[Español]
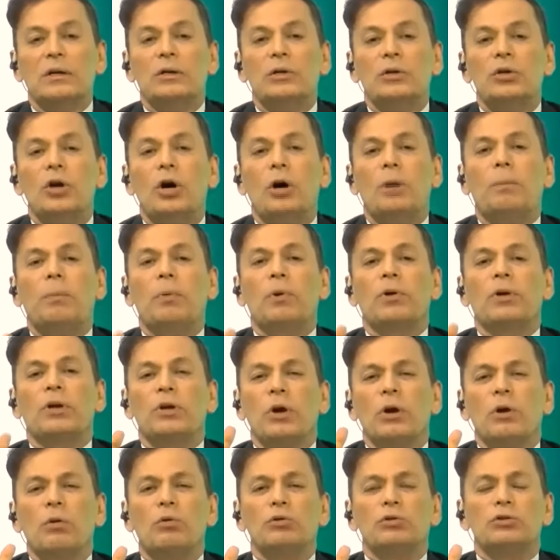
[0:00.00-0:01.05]
No, porque
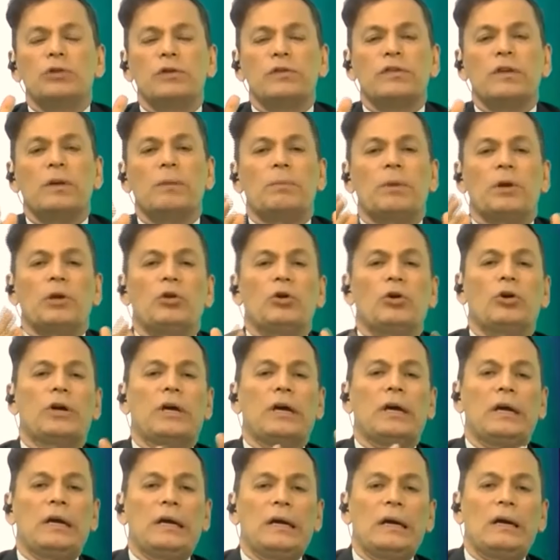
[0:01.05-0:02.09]
yo escucho siempre, no,
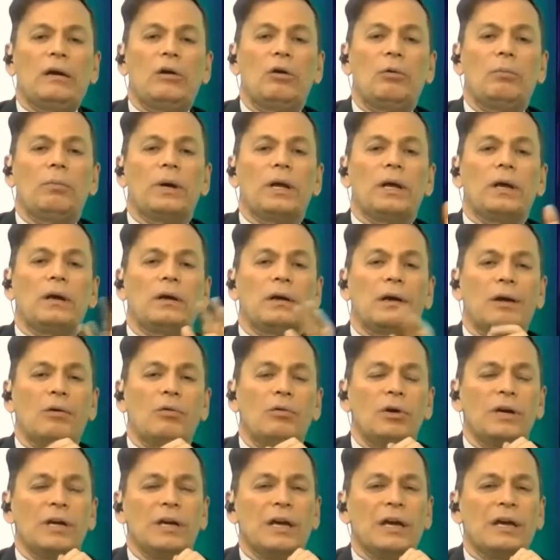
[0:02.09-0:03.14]
que el hombre es
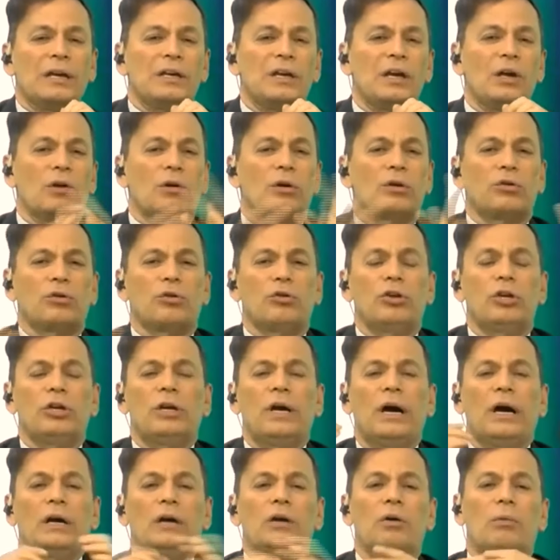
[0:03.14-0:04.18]
un ingeniero
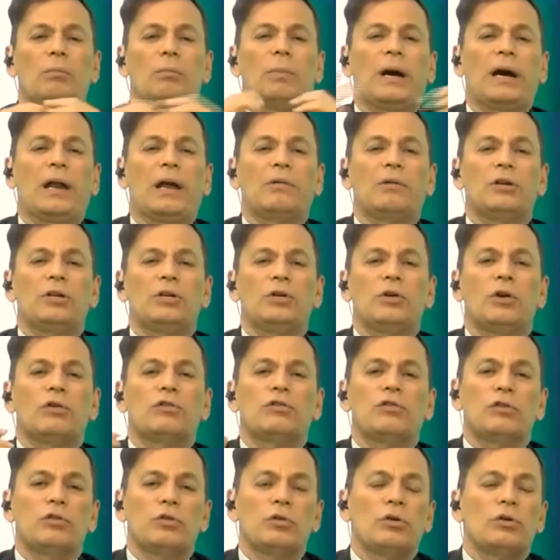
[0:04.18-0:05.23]
extraordinario,
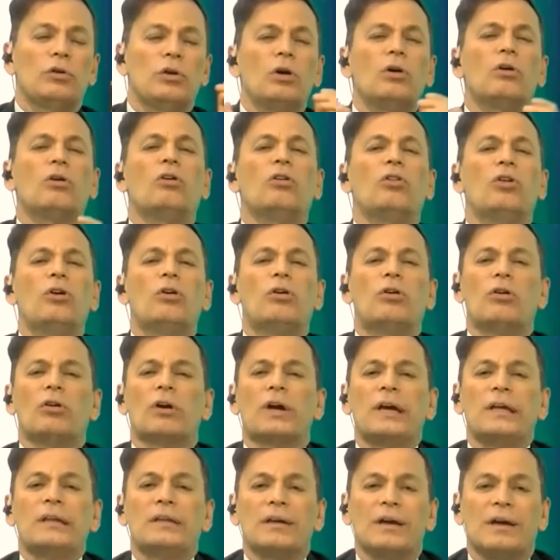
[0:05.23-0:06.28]
maravilloso y todo. Yo conozco
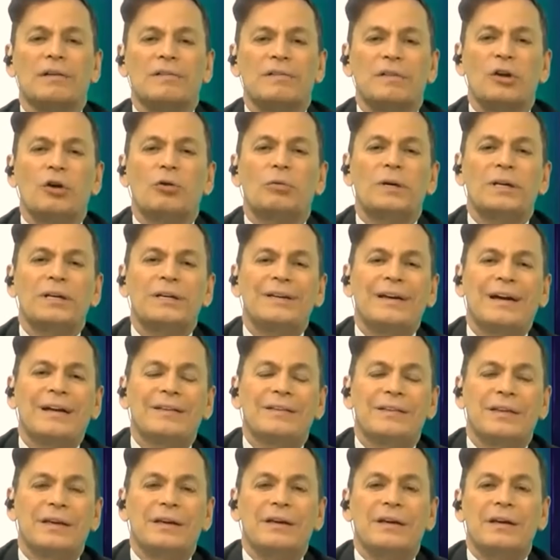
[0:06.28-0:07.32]
gente que ha sido
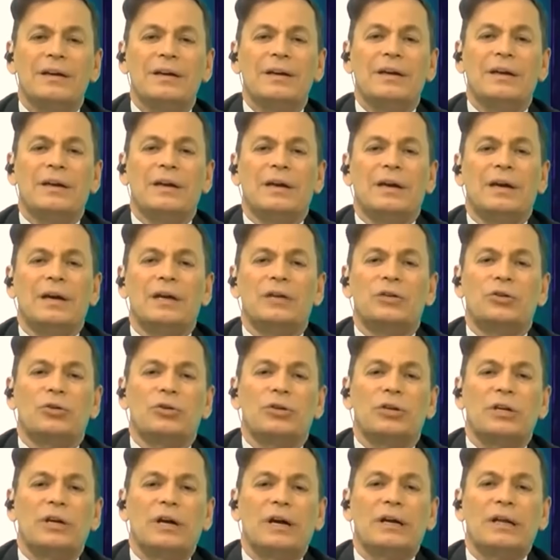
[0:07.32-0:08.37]
brillante,
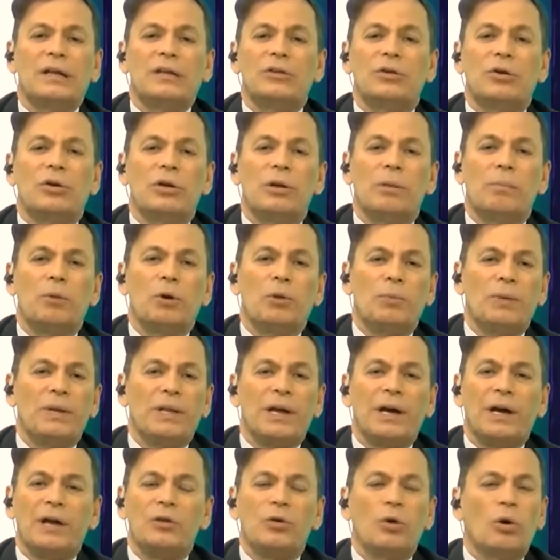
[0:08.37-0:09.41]
extraordinaria en teoría, pero
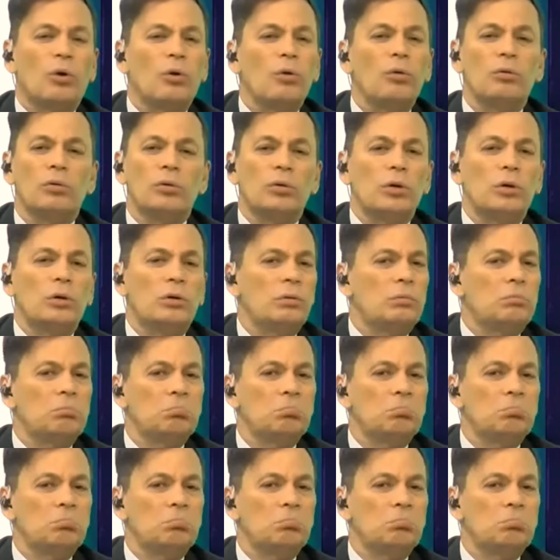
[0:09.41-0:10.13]
manejando club no.